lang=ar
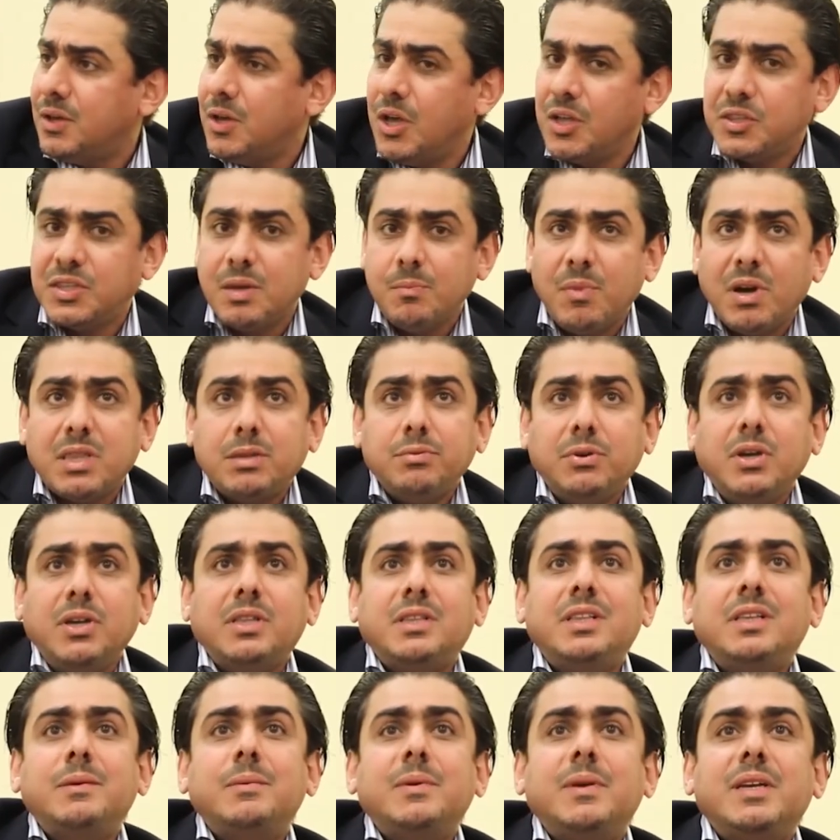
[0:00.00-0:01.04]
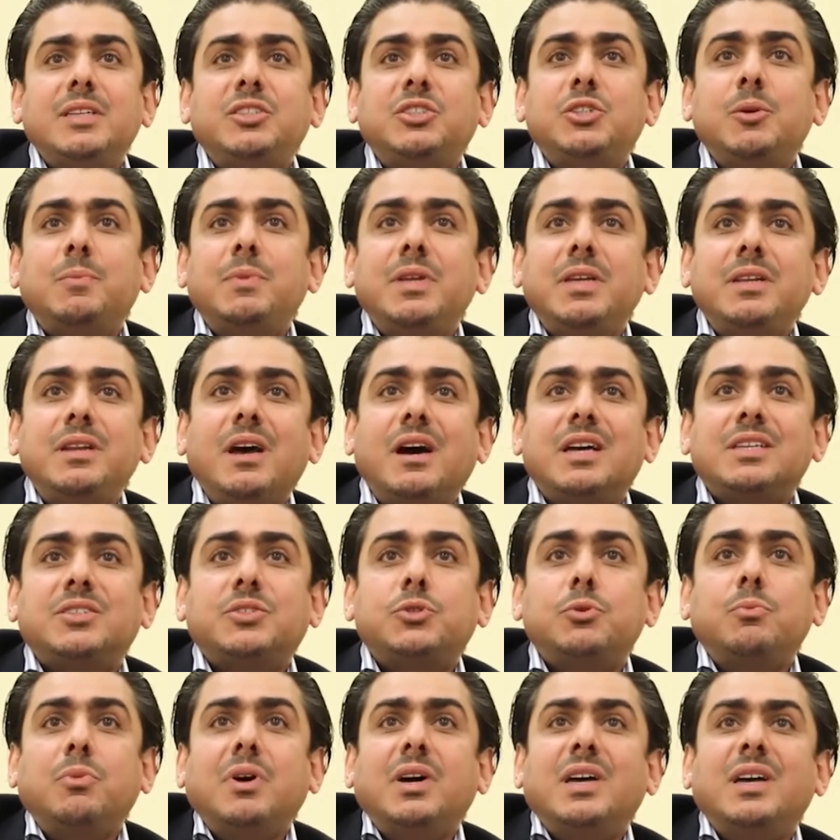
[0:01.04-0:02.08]
انت ما تحت لي تجيب لي ناس
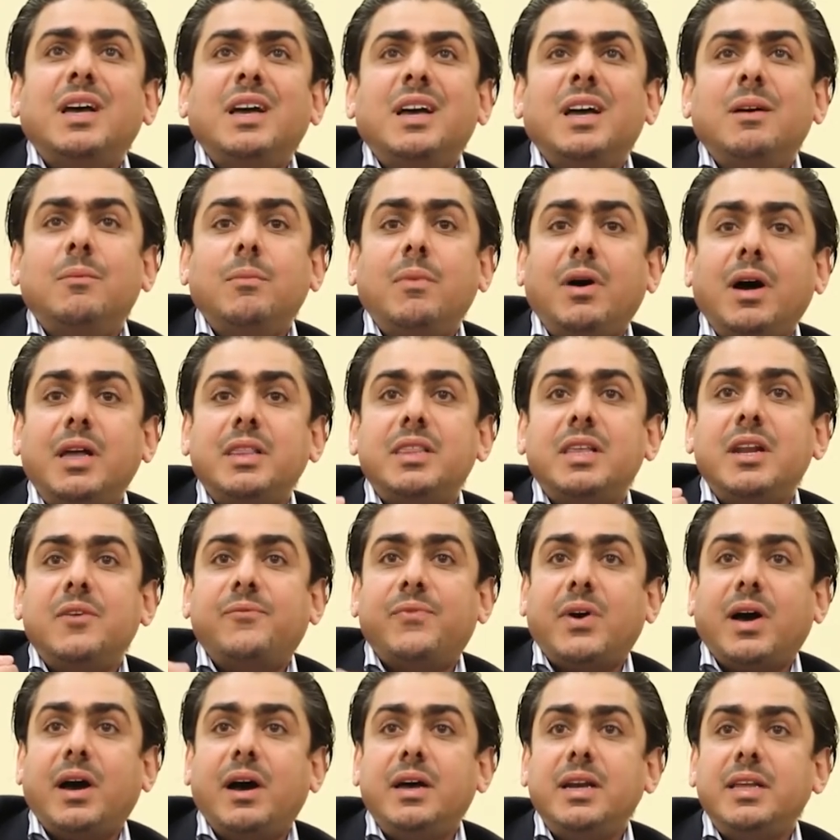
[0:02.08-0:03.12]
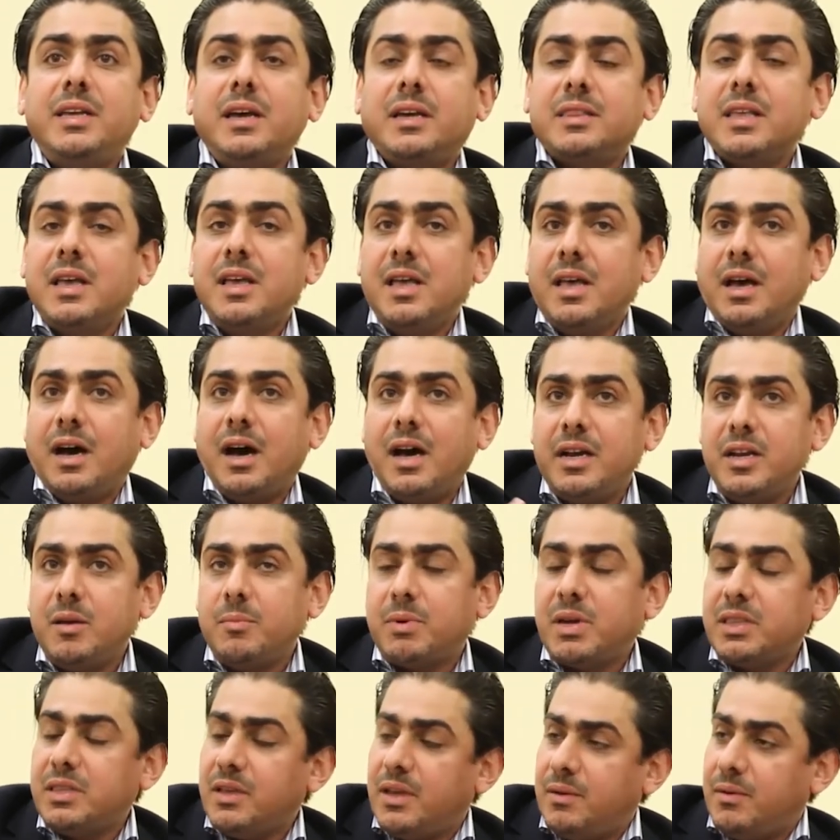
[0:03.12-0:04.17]
شو ما ما عندنا فعاليات انا يوم
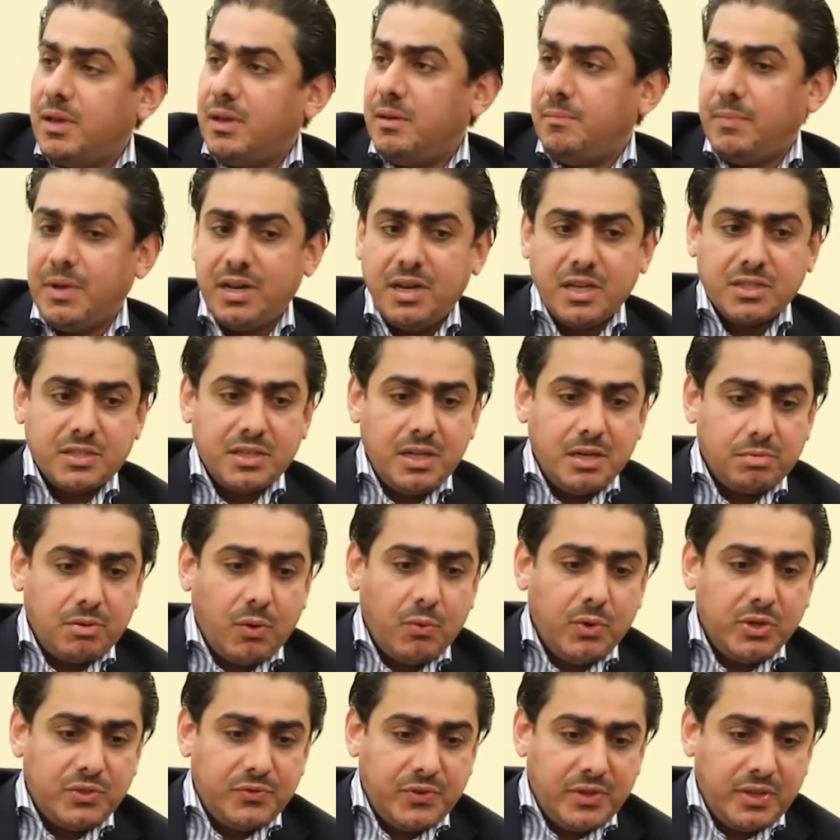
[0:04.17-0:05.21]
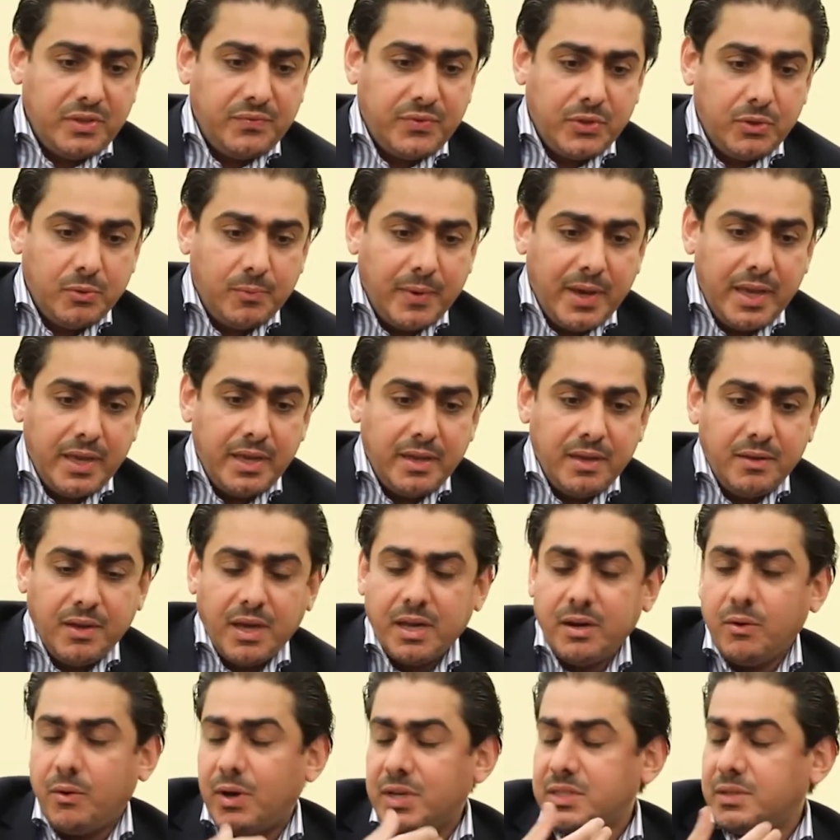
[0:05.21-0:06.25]
كنت بلشت نروج في في دبي
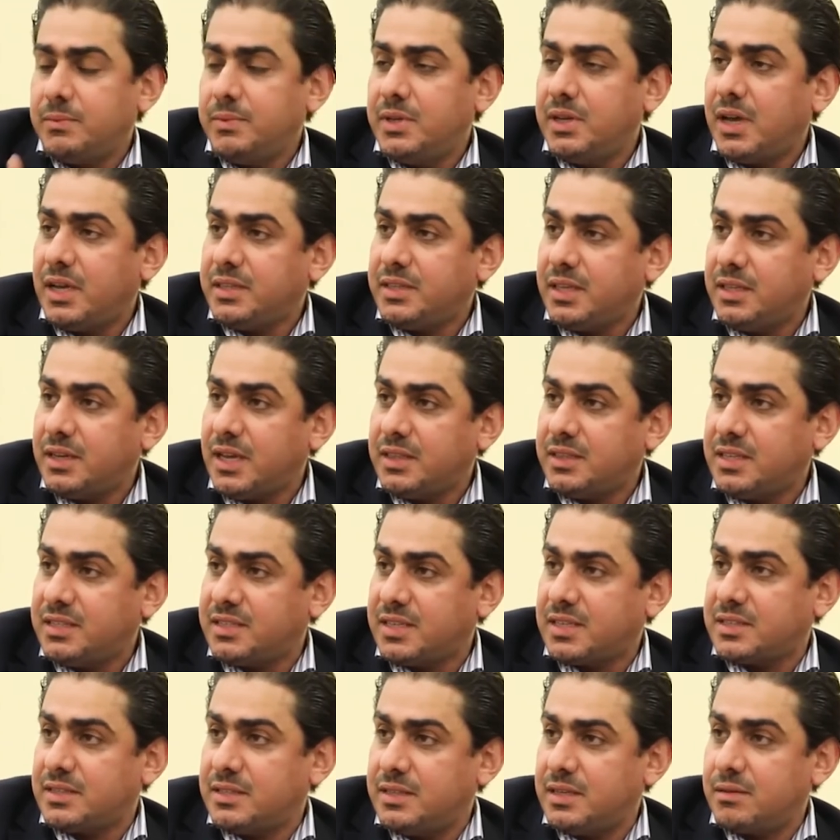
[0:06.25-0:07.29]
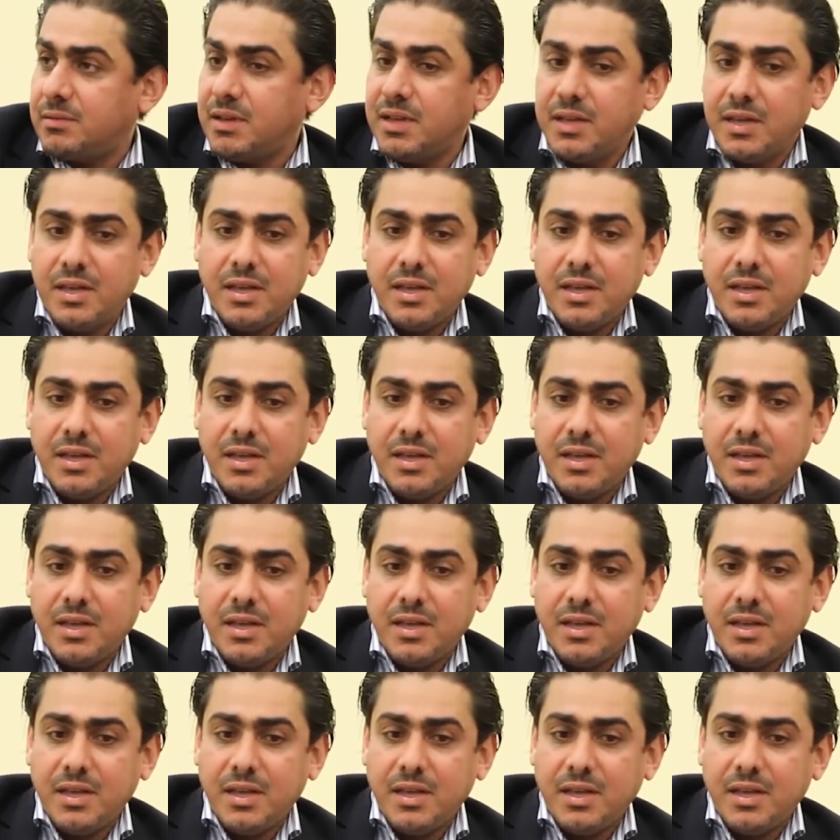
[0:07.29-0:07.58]
انا وازم من 1996 دير